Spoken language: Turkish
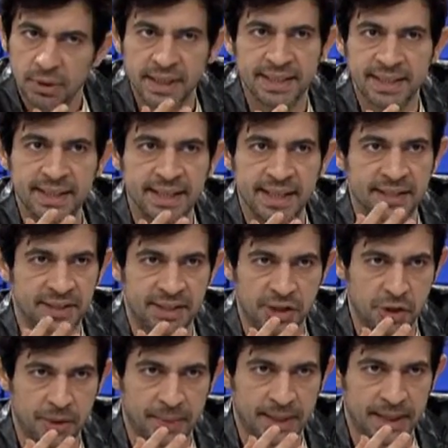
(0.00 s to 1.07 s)
Bunun nedeni nedir
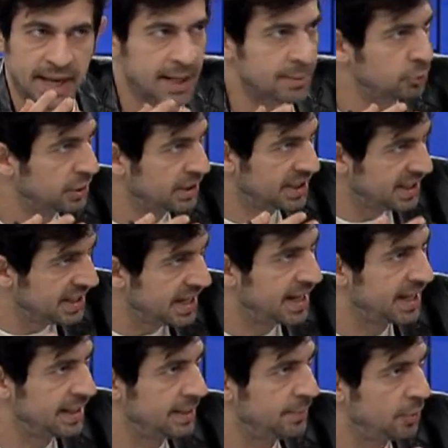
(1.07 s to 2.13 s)
acaba? Yani burada
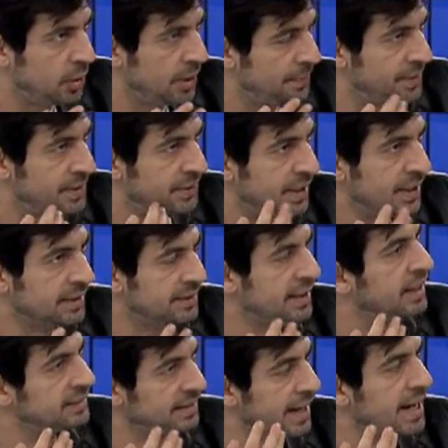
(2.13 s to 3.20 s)
kinayeli böyle bir, şey bir
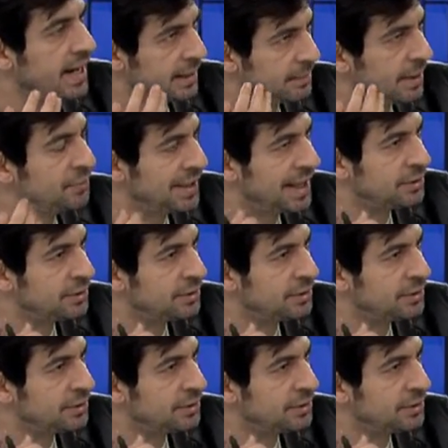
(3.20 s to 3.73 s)
dalgaya alma